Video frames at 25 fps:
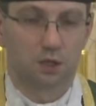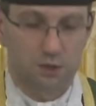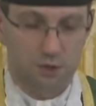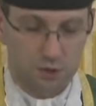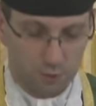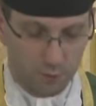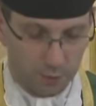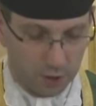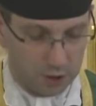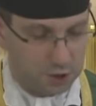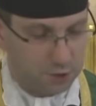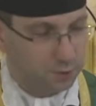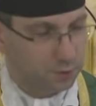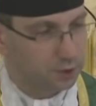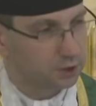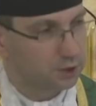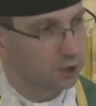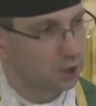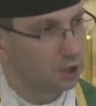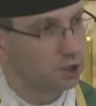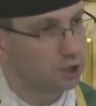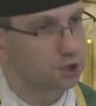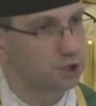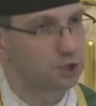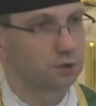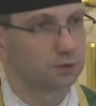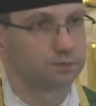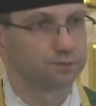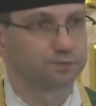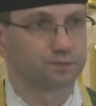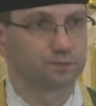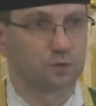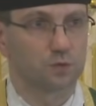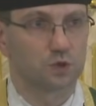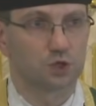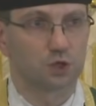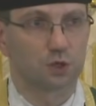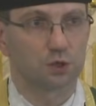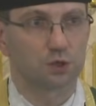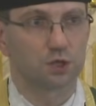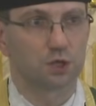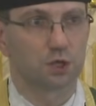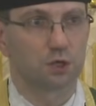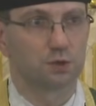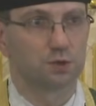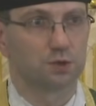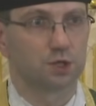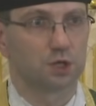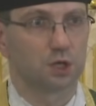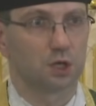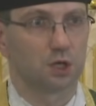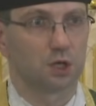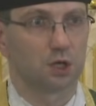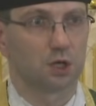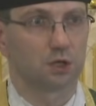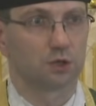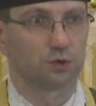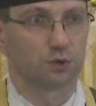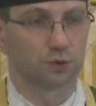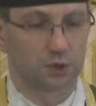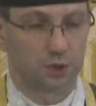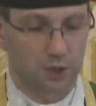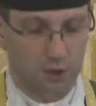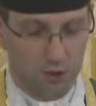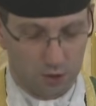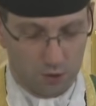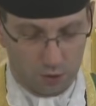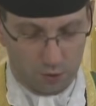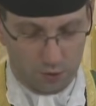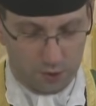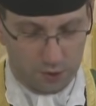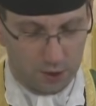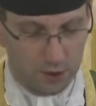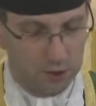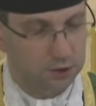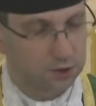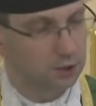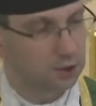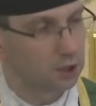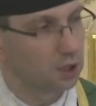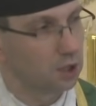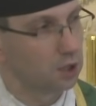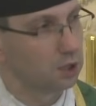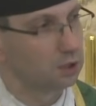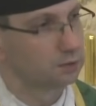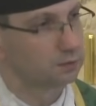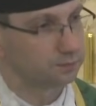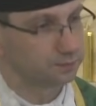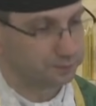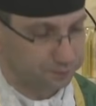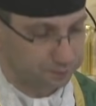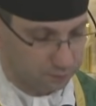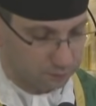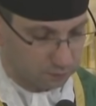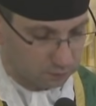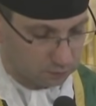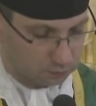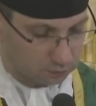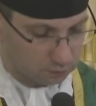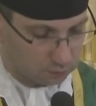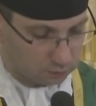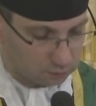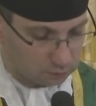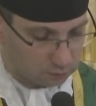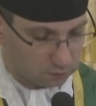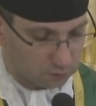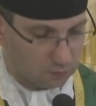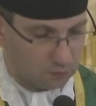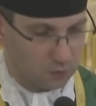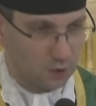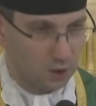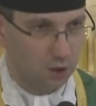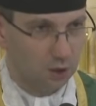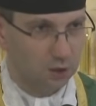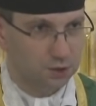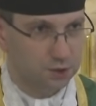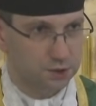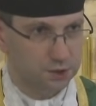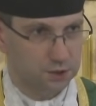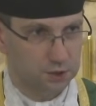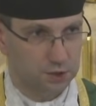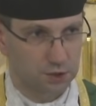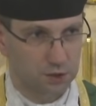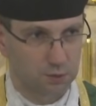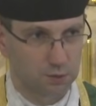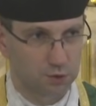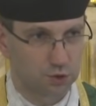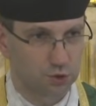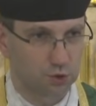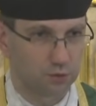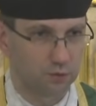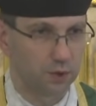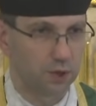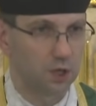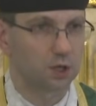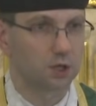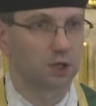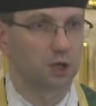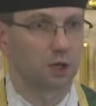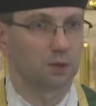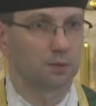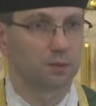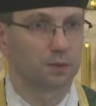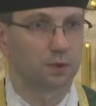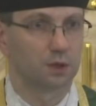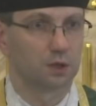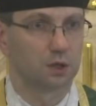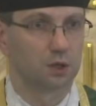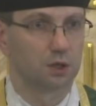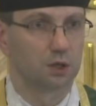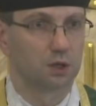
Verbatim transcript: Zobaczmy też, co się dzieje tutaj konkretnie z tym człowiekiem.